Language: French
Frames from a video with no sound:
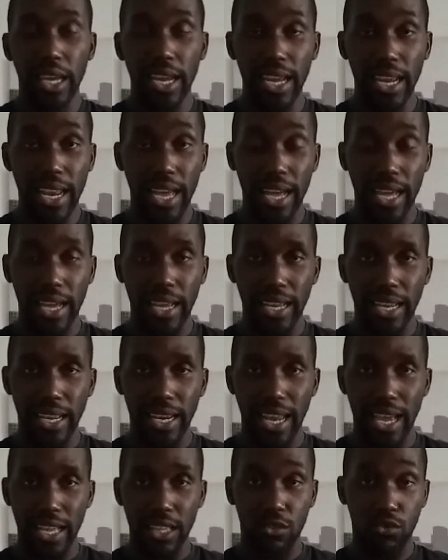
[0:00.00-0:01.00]
Et la,
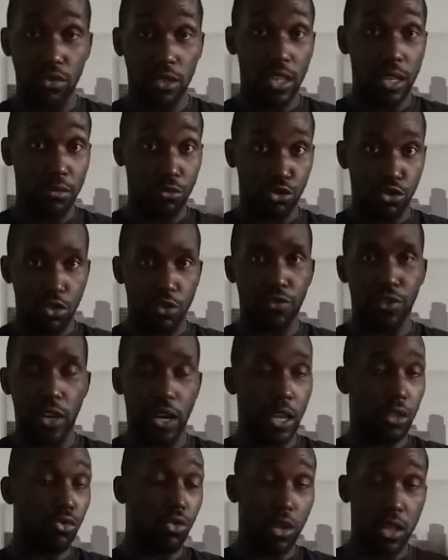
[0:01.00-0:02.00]
et la deuxième chose,
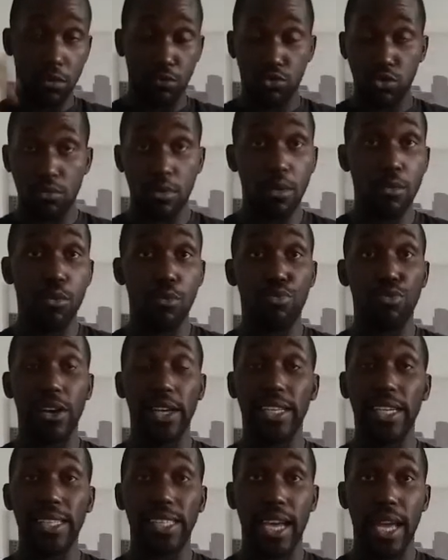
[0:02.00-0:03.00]
enfin la troisième chose, on
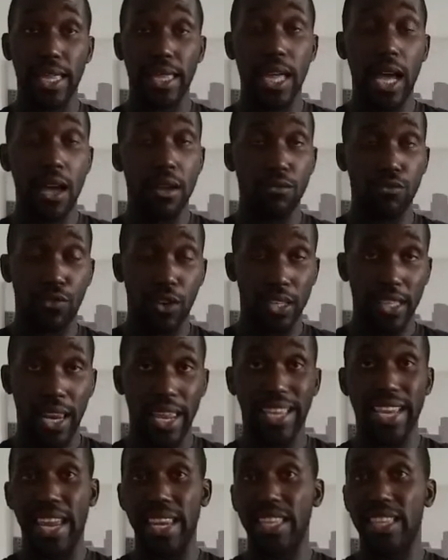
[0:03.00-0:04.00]
pourrait dire derrière ça, une fois que tu as
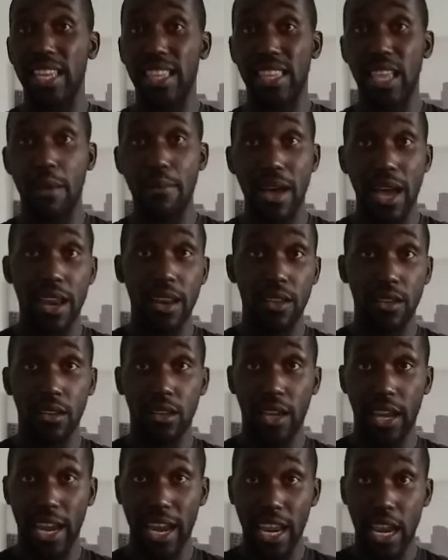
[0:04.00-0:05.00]
la qualité de ta balle
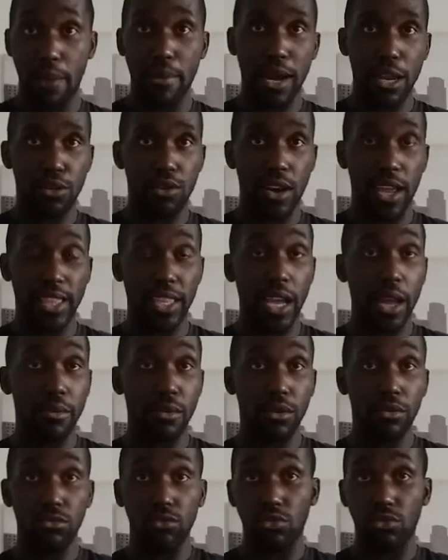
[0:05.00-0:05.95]
et la balle sur la table,